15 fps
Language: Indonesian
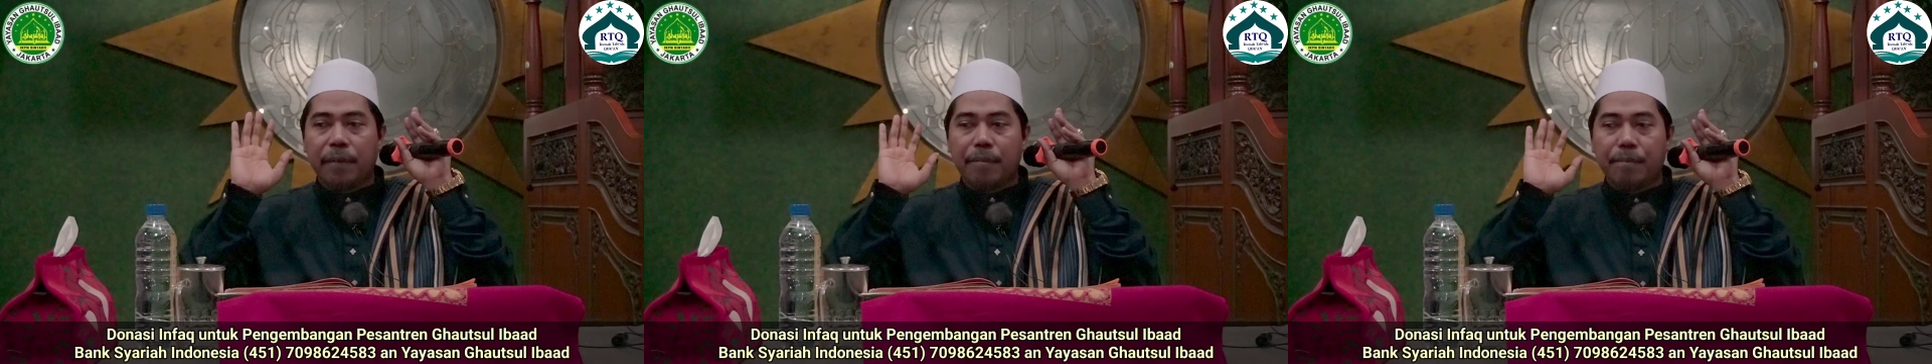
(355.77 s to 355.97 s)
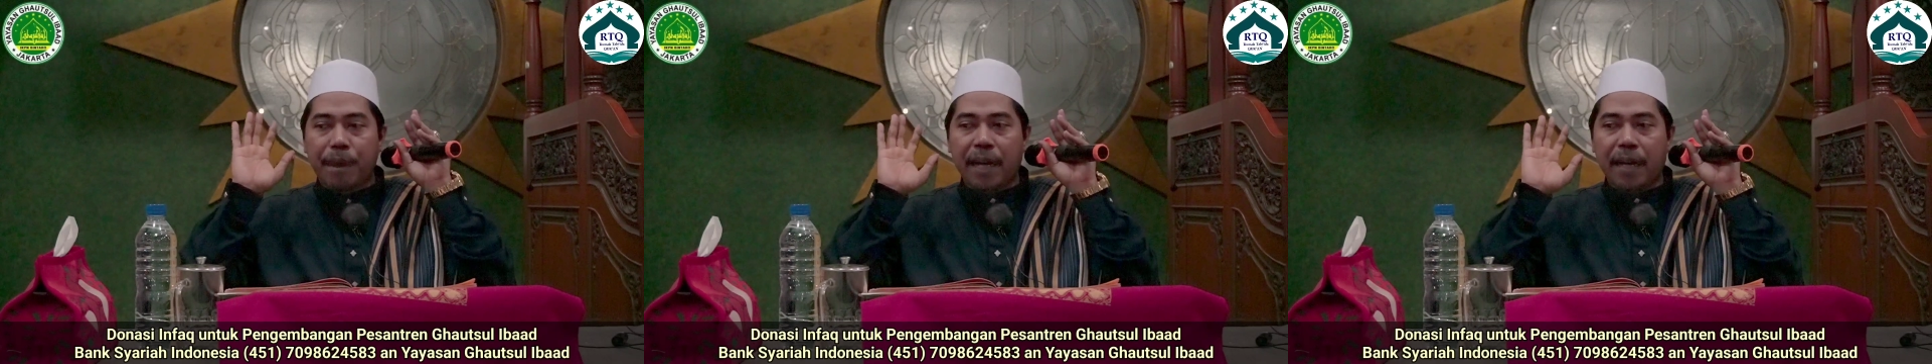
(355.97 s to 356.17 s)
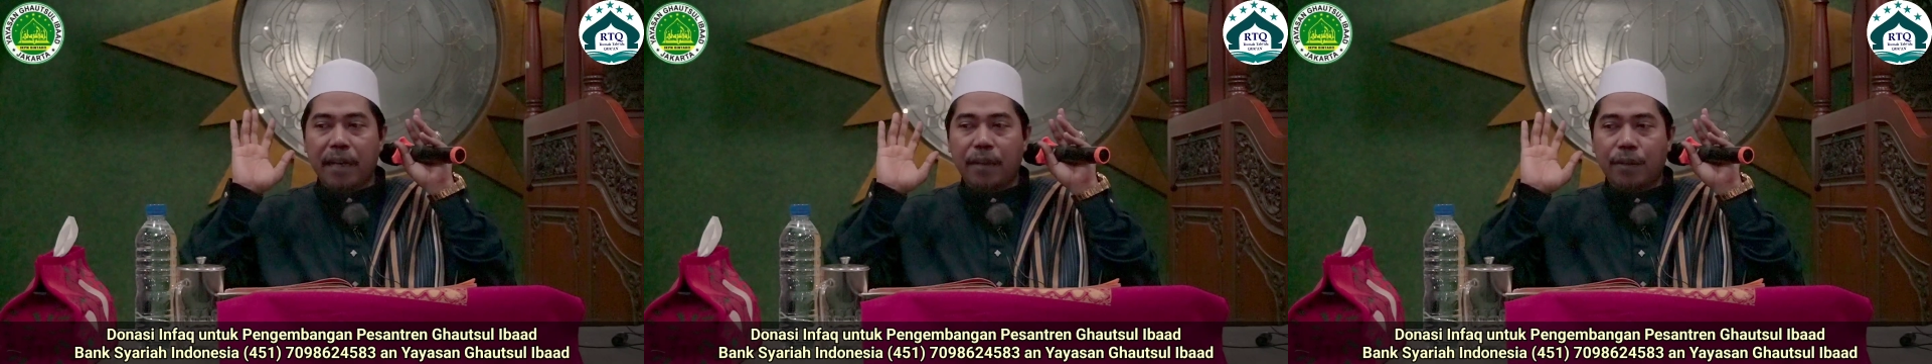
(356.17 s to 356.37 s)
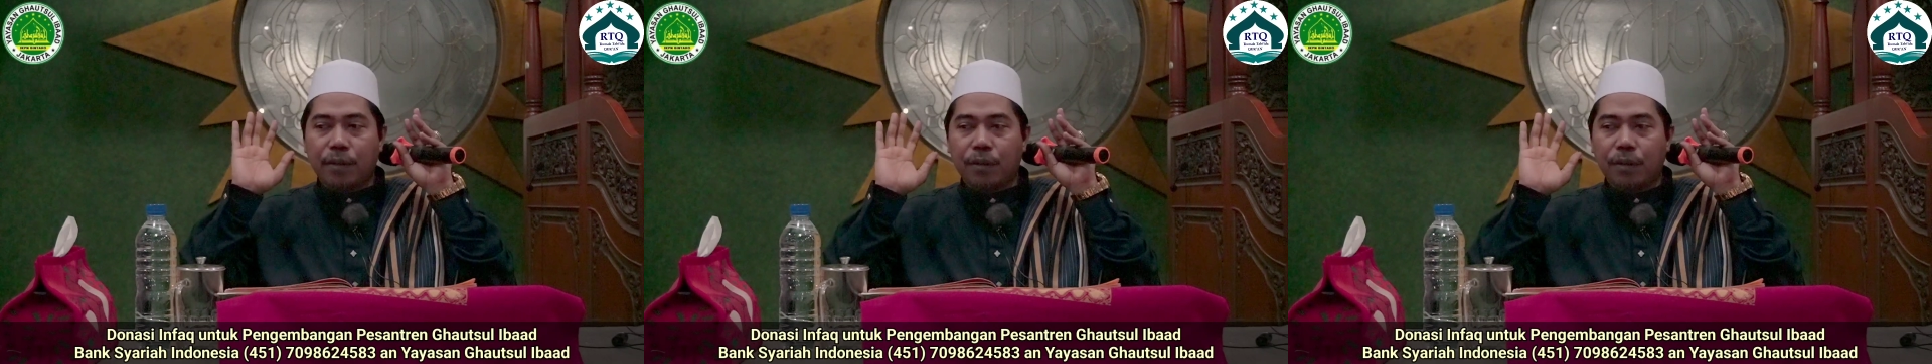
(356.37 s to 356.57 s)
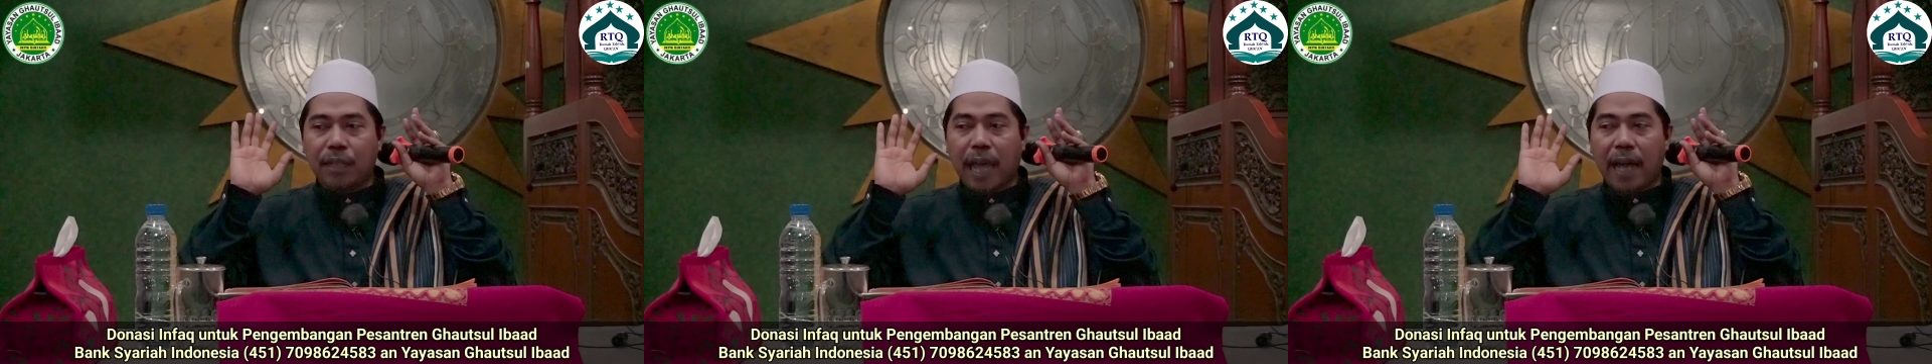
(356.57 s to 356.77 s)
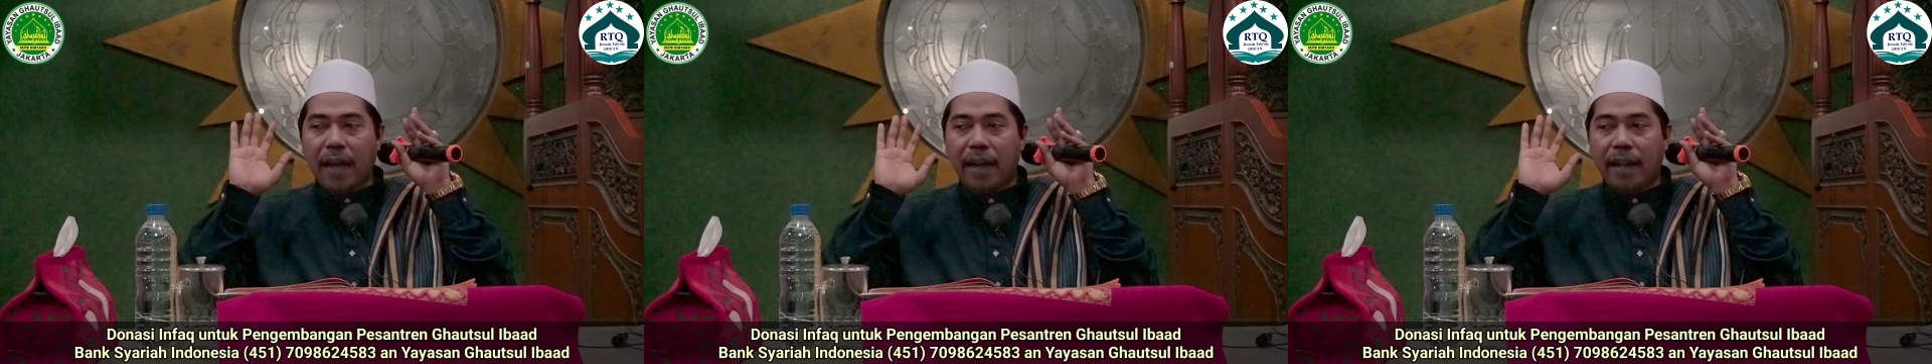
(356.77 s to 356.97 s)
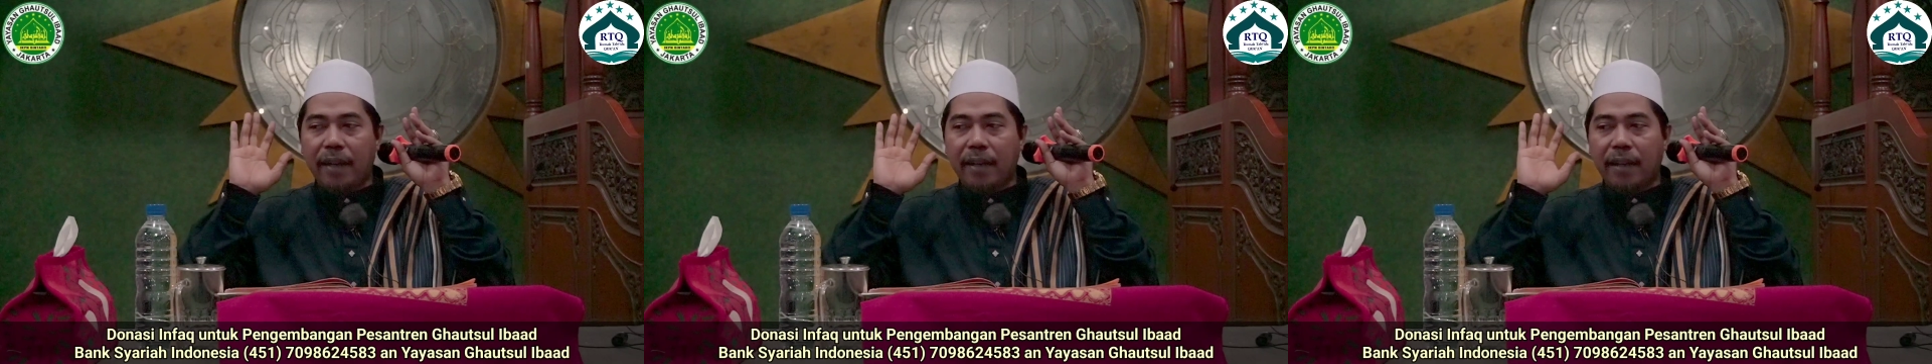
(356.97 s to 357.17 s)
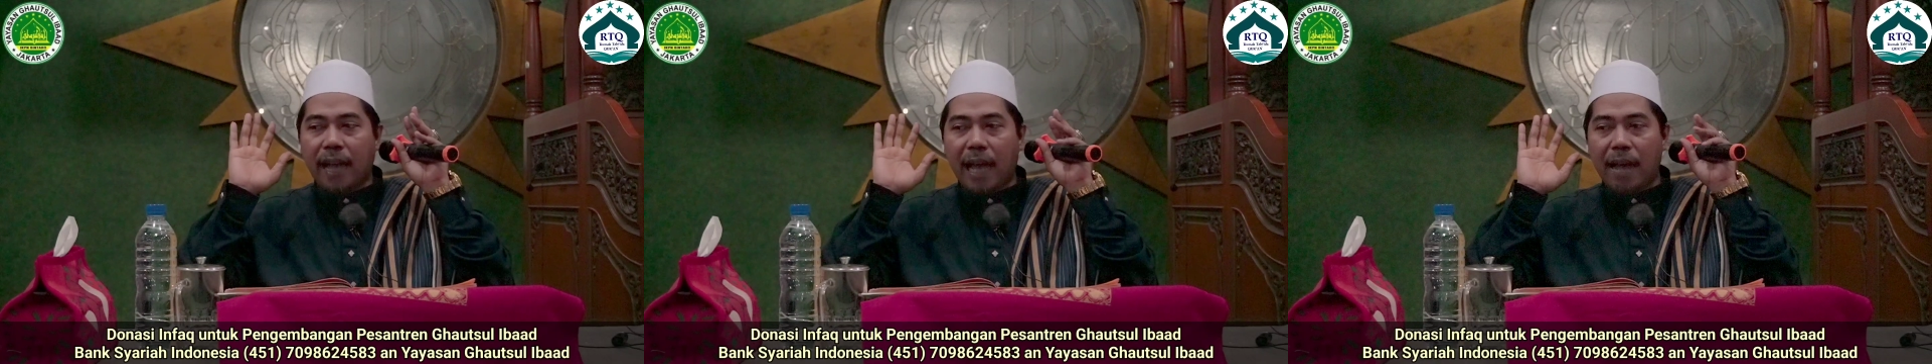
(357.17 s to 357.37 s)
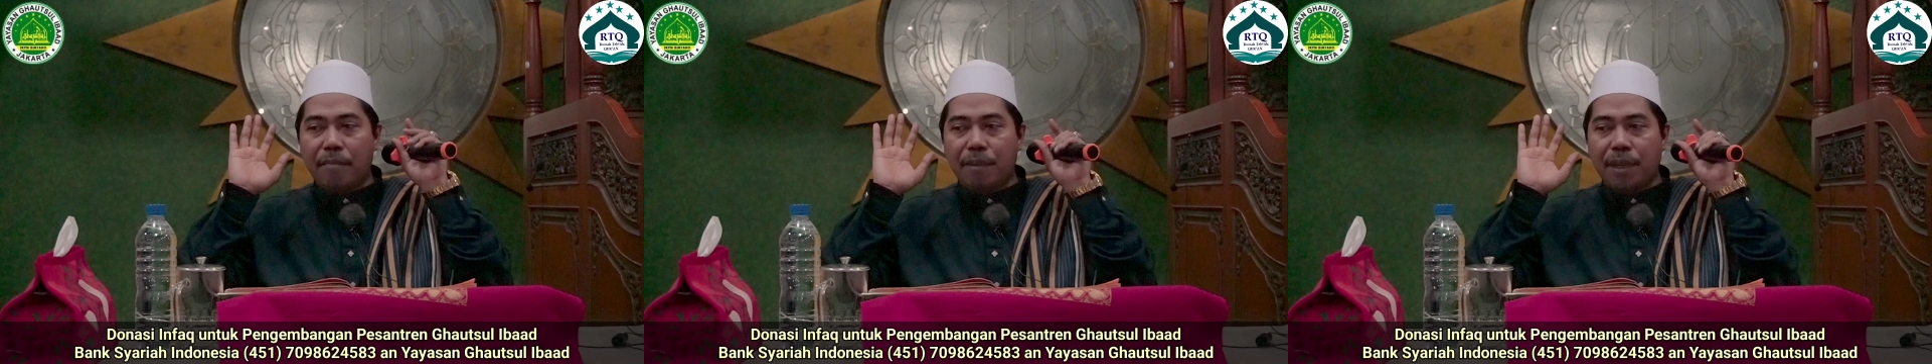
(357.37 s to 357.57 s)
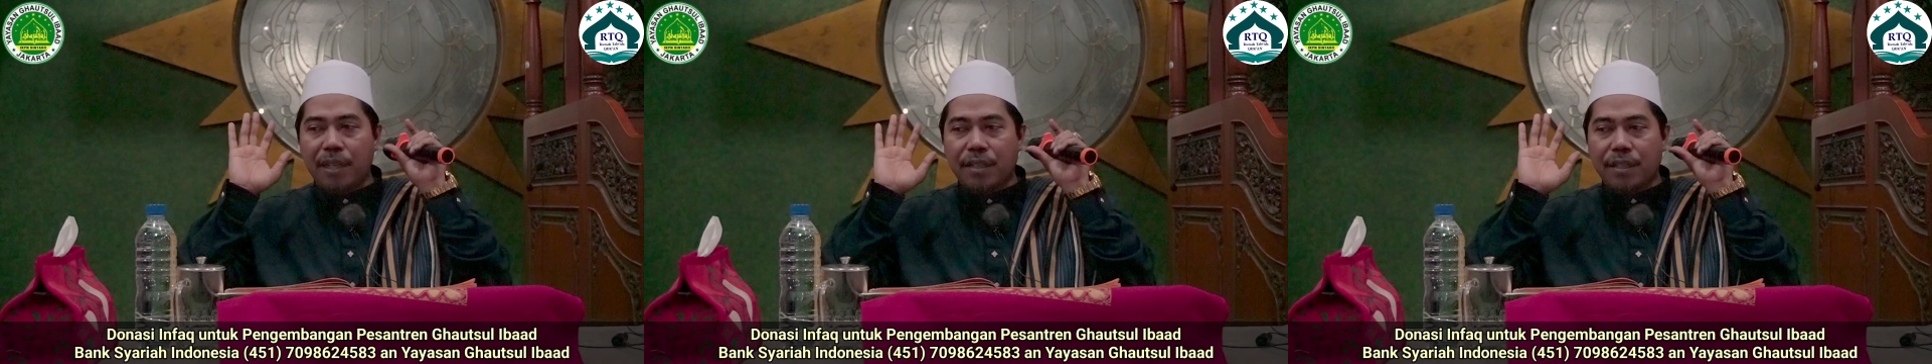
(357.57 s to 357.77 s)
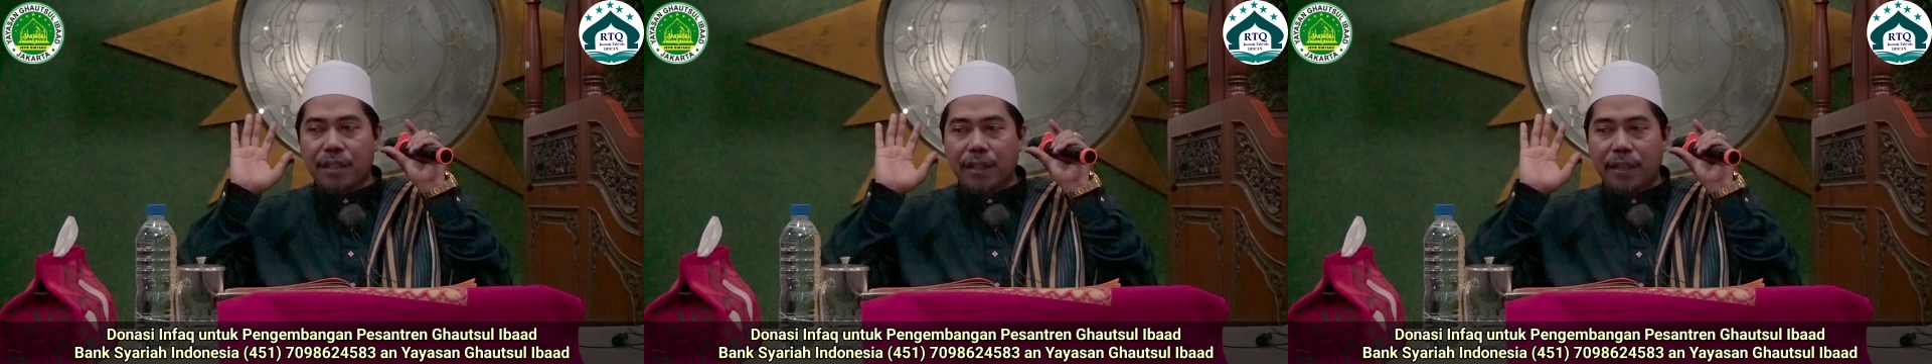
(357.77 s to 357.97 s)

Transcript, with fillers: bar tu tangan habis